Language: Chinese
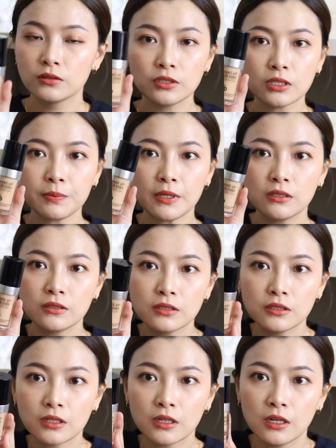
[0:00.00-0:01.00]
这瓶
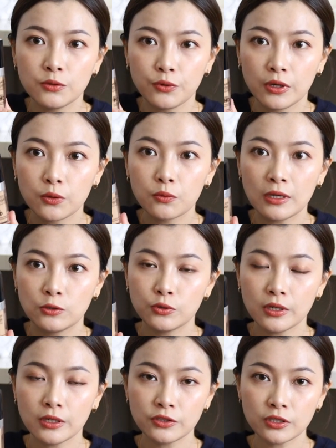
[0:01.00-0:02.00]
是这个圆管
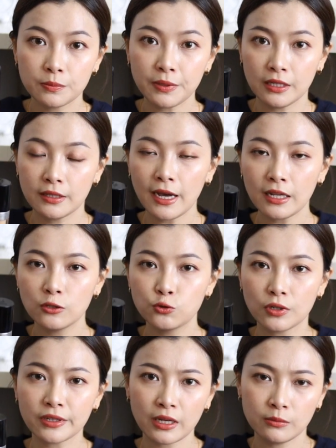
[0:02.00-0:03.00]
状这瓶它的
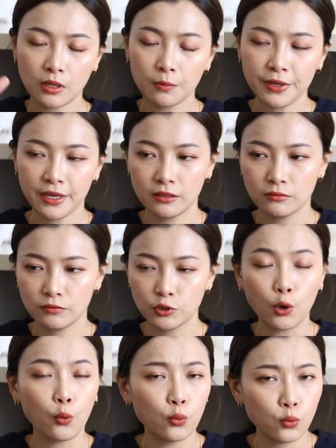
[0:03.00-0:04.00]
妆感比较偏
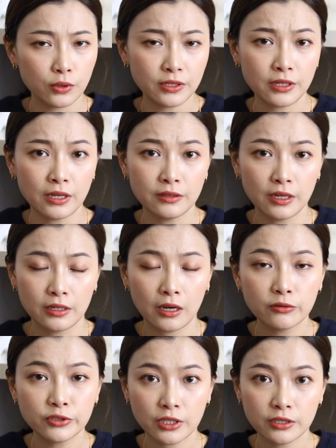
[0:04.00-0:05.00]
柔雾一点点，然
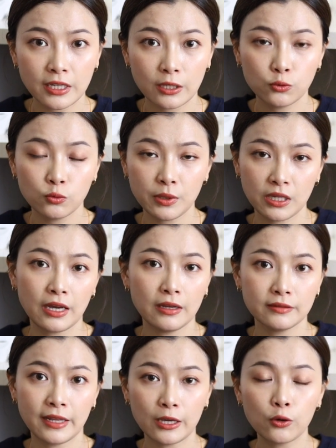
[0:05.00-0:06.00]
后遮瑕度比刚
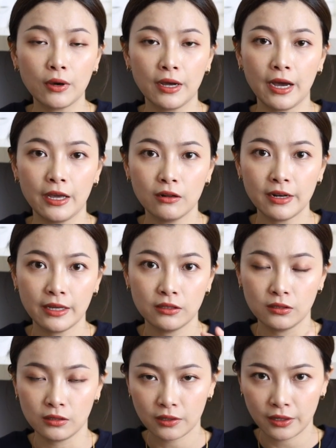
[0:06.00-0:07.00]
刚那一款还要来
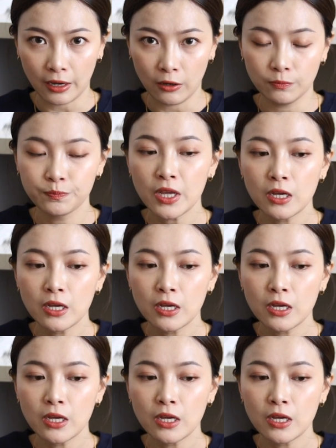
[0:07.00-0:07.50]
得高，